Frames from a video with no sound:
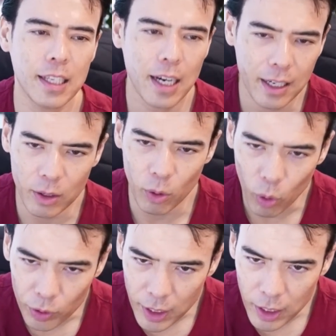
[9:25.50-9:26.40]
らかに
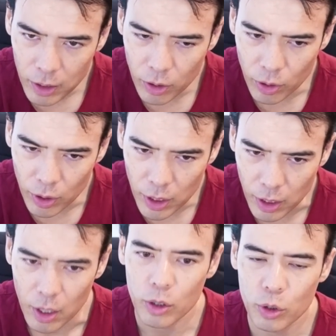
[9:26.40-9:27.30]
大手企業より
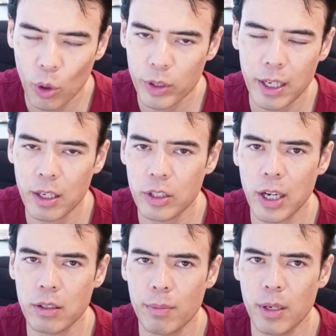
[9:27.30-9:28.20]
長期的な
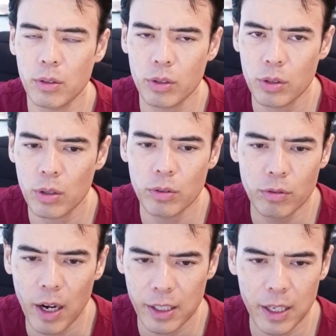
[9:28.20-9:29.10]
チャートで見るとすごく
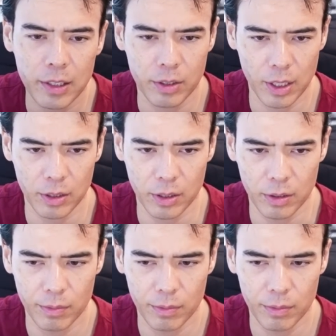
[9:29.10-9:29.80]
割安です。